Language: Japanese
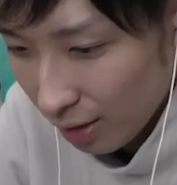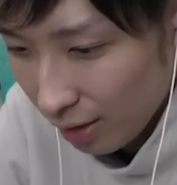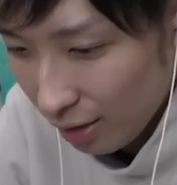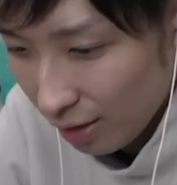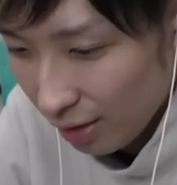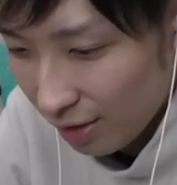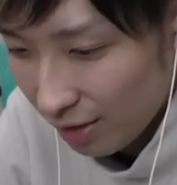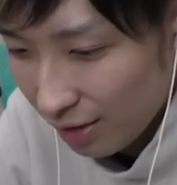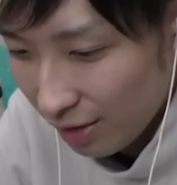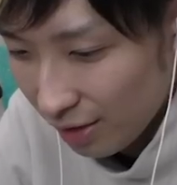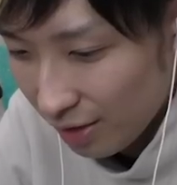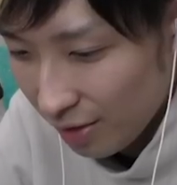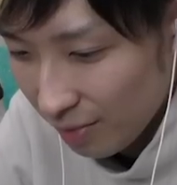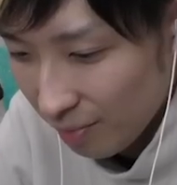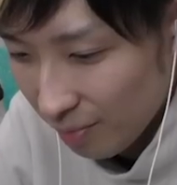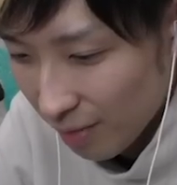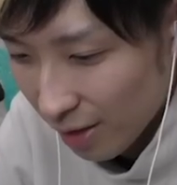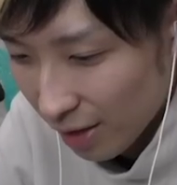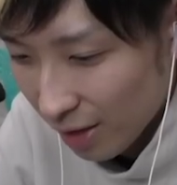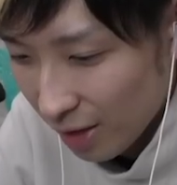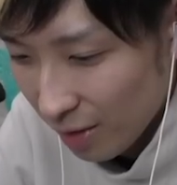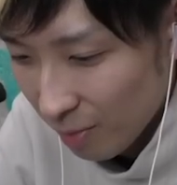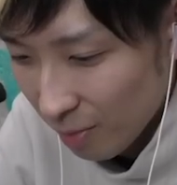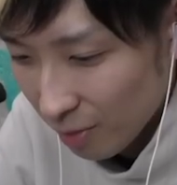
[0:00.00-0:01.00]
いひひ、
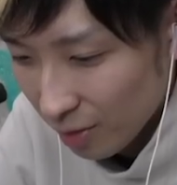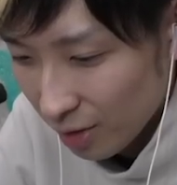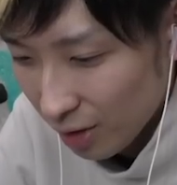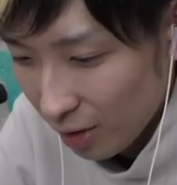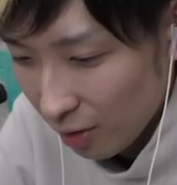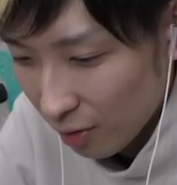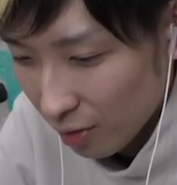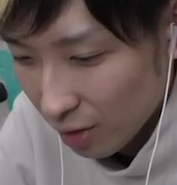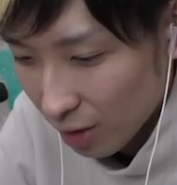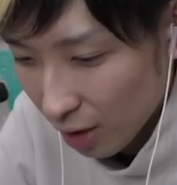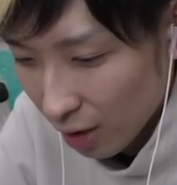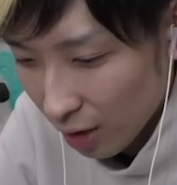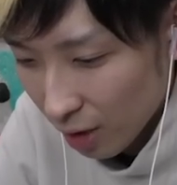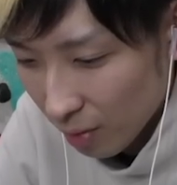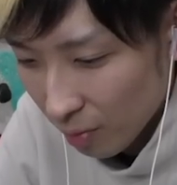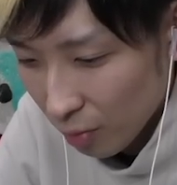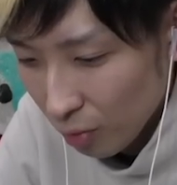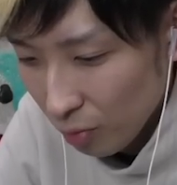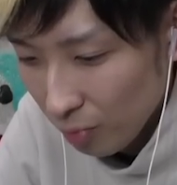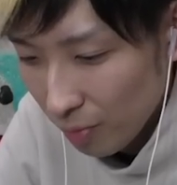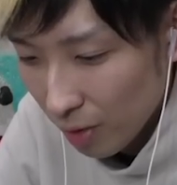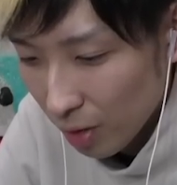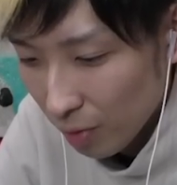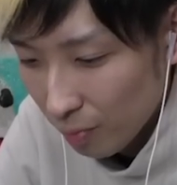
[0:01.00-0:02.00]
巻き戻石の力で
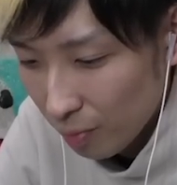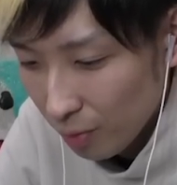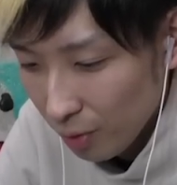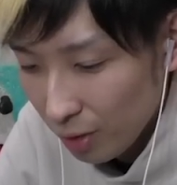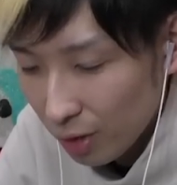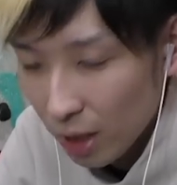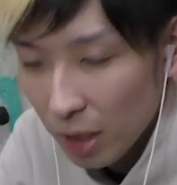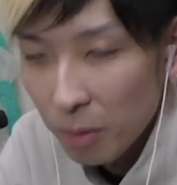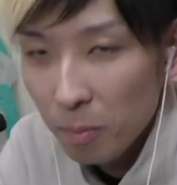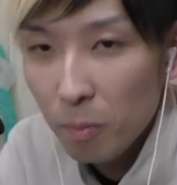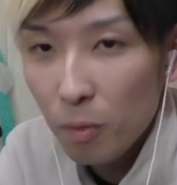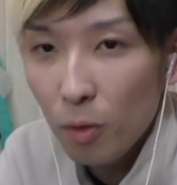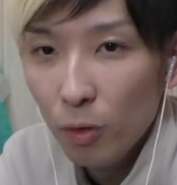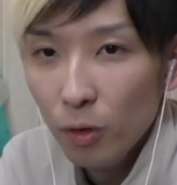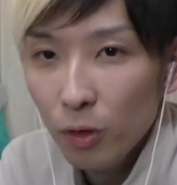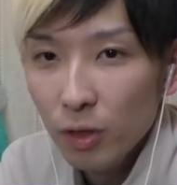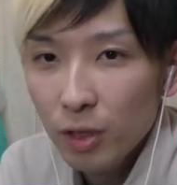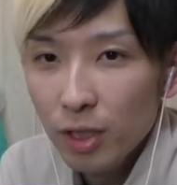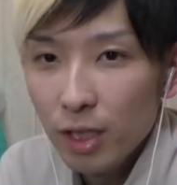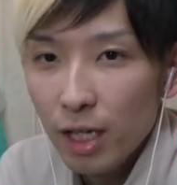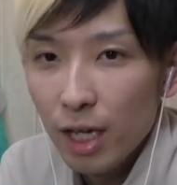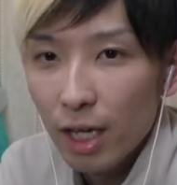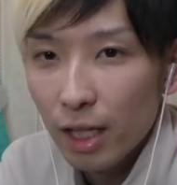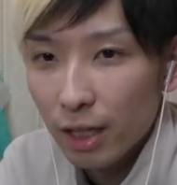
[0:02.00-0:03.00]
運命の分岐点に
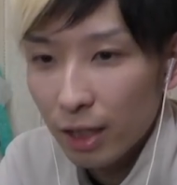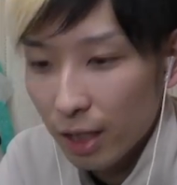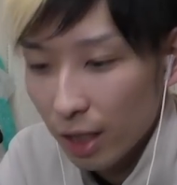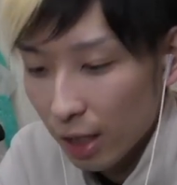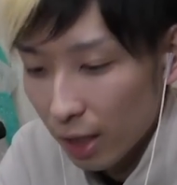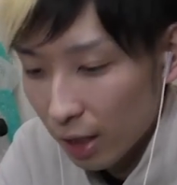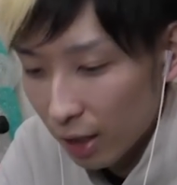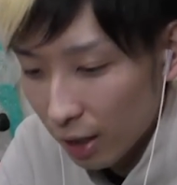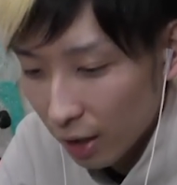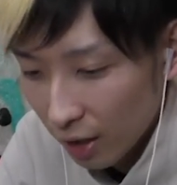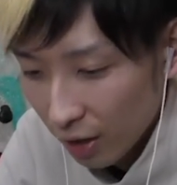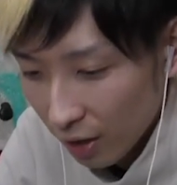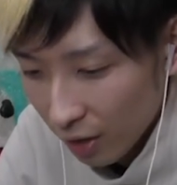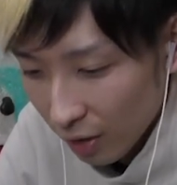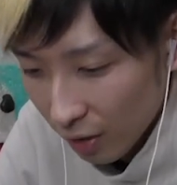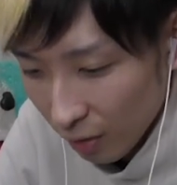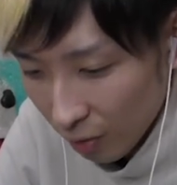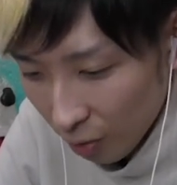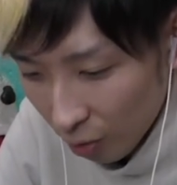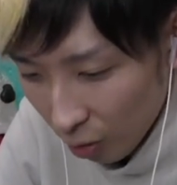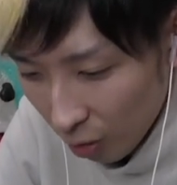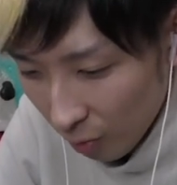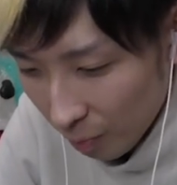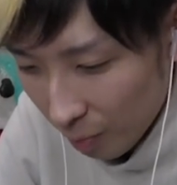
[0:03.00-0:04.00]
戻してやった。
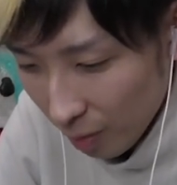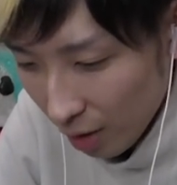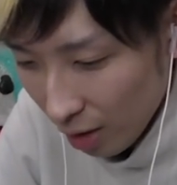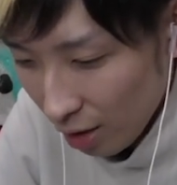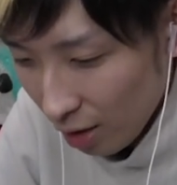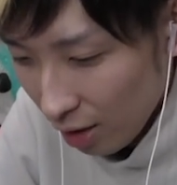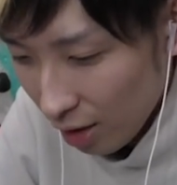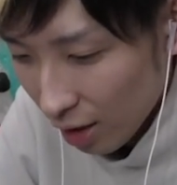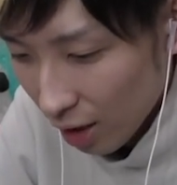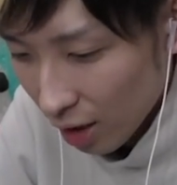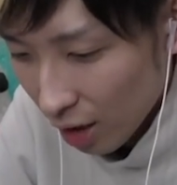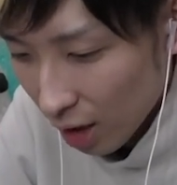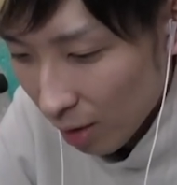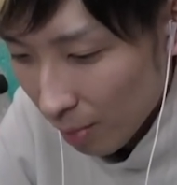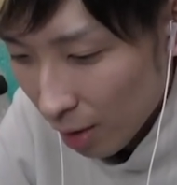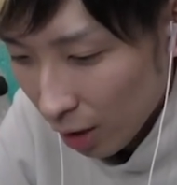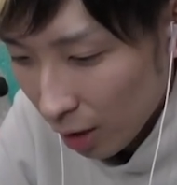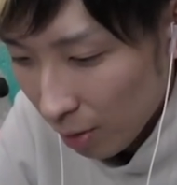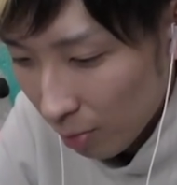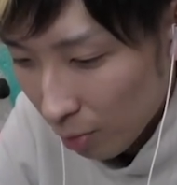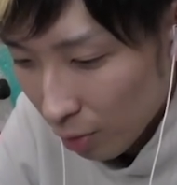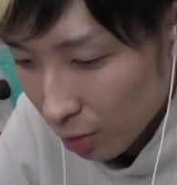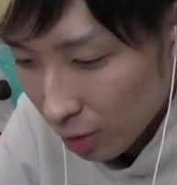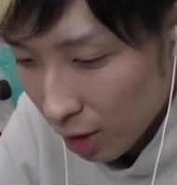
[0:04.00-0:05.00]
これ便利やな、
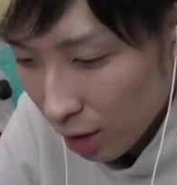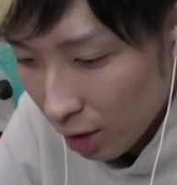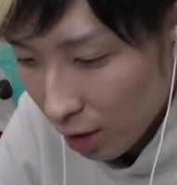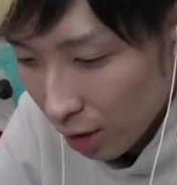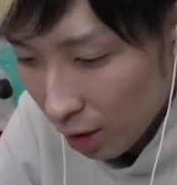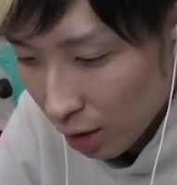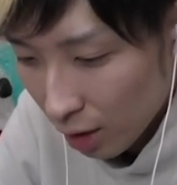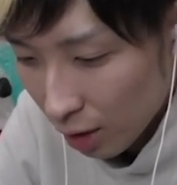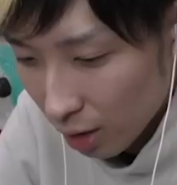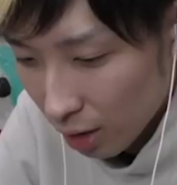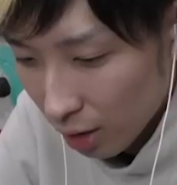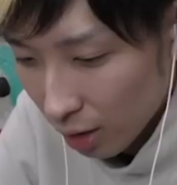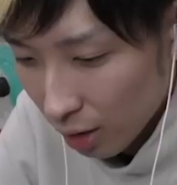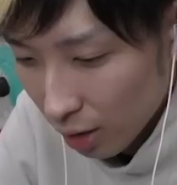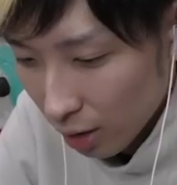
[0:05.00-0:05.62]
巻き戻石。